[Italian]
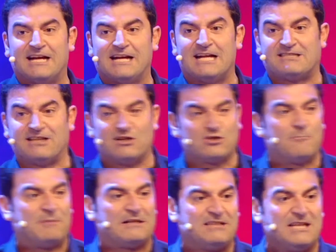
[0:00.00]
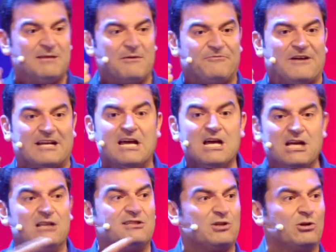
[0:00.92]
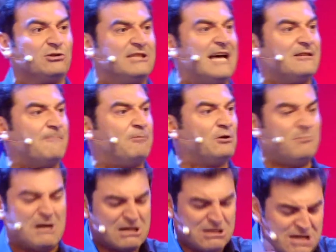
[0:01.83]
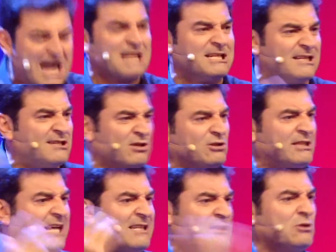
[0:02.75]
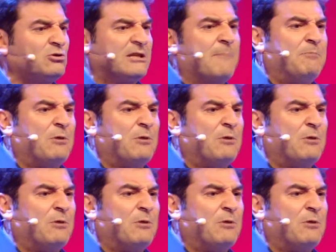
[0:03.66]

ragazzi che sono partiti per fare il soldato a Pordenone, migliaia di soldati tutti a